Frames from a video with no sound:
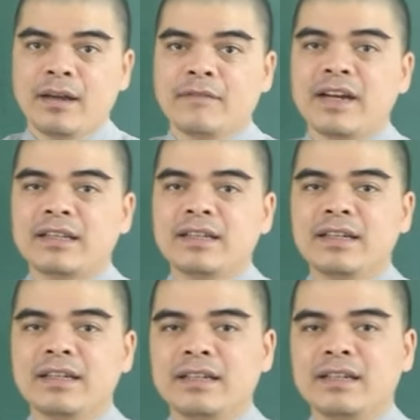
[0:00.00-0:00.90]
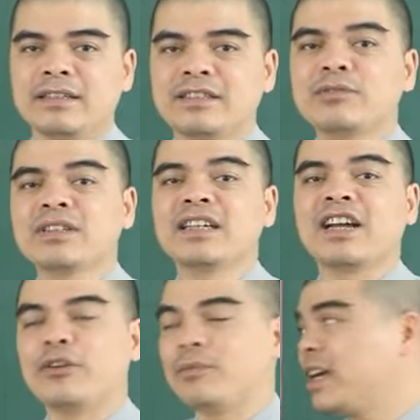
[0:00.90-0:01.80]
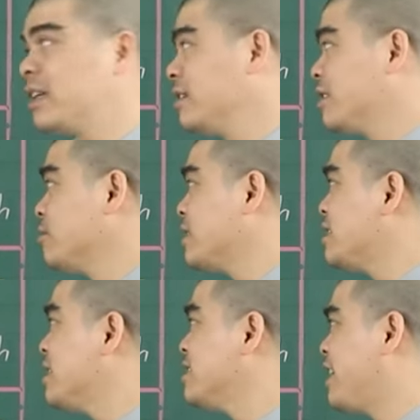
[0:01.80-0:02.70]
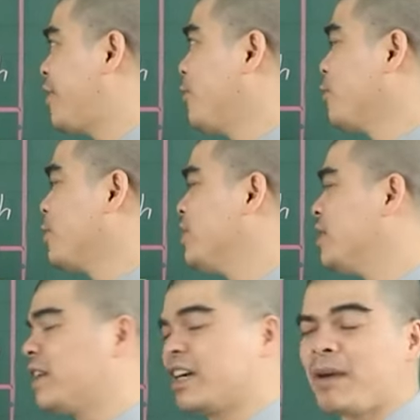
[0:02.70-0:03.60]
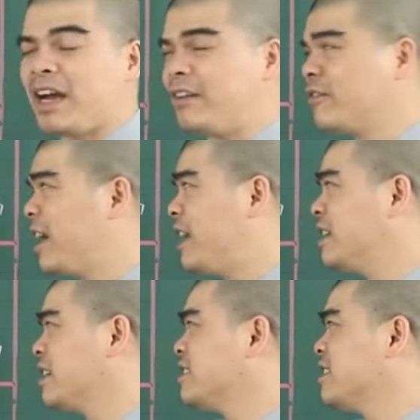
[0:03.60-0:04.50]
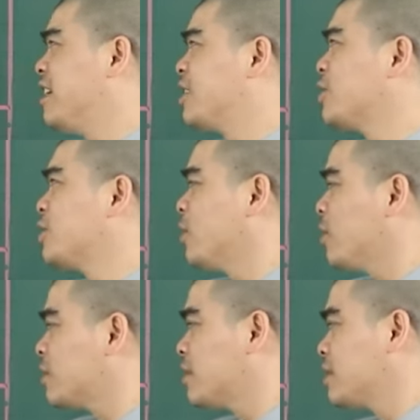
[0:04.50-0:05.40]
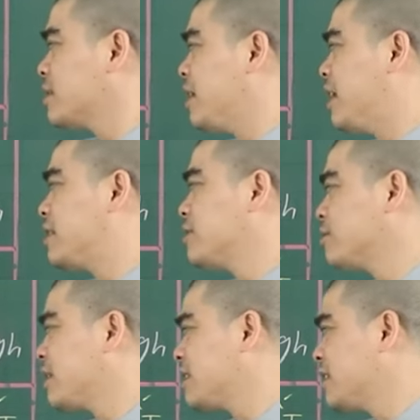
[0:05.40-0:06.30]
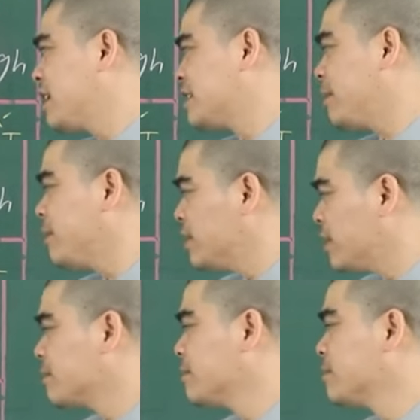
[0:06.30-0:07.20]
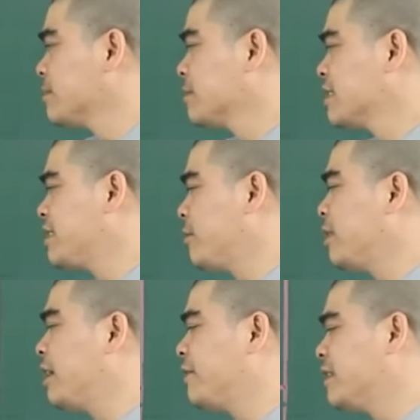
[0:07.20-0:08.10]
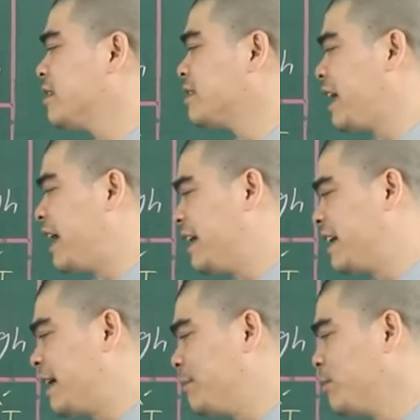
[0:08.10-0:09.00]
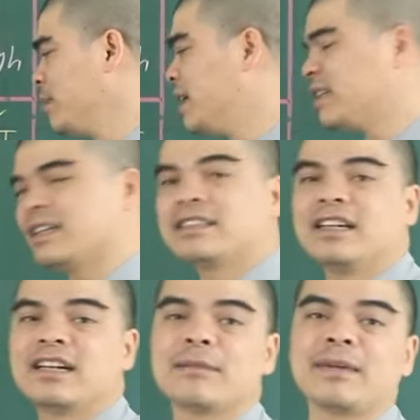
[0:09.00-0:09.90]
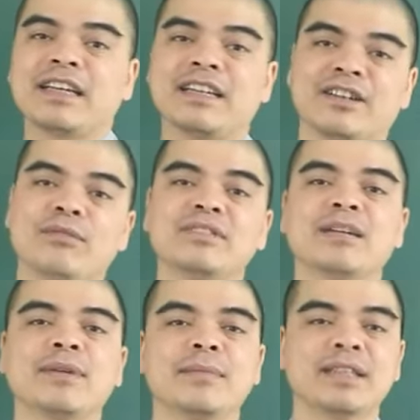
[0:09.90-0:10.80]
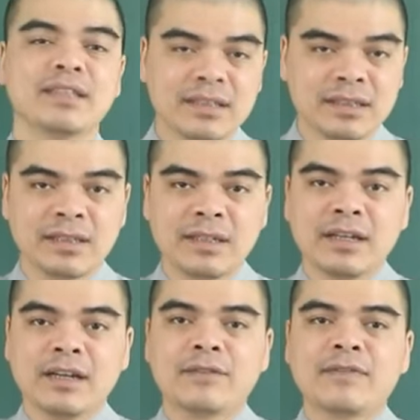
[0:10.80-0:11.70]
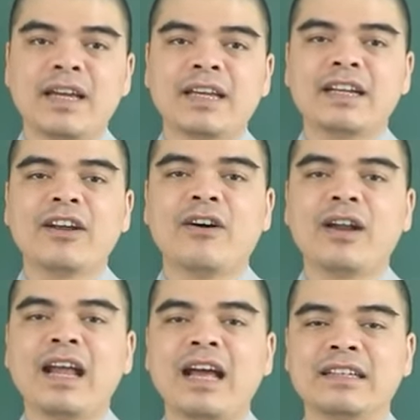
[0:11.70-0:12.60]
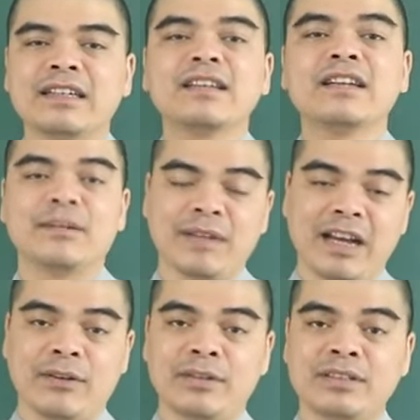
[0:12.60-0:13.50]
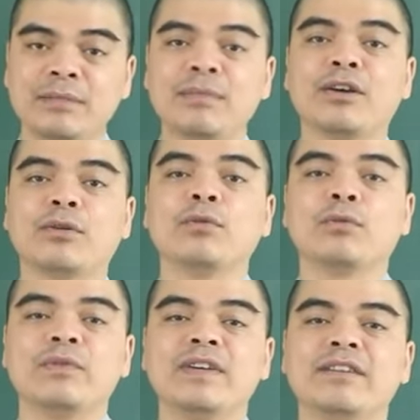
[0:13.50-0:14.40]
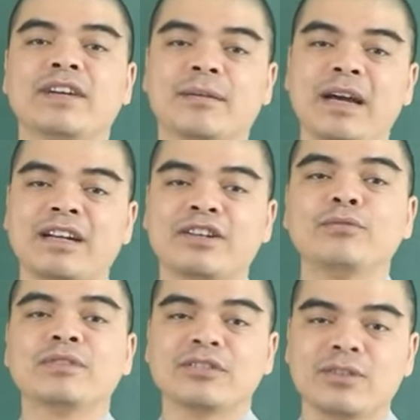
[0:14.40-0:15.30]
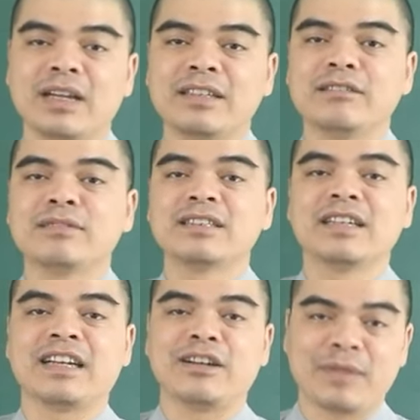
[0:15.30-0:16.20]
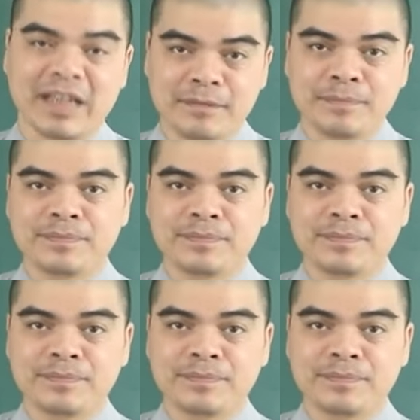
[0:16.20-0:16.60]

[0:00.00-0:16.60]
Vậy thì trong chương trình ngày hôm nay Tử Thông sẽ chia sẻ cùng quý vị và các bạn về những cái giờ tốt để chúng ta tiến hành thắp hương trong ngày vía thần tài ngày mùng 10 tháng riêng năm 2024. Vậy đó là những cái thời điểm nào? Xin mời cùng quý vị và các bạn cùng theo dõi trong chương trình ngày hôm nay.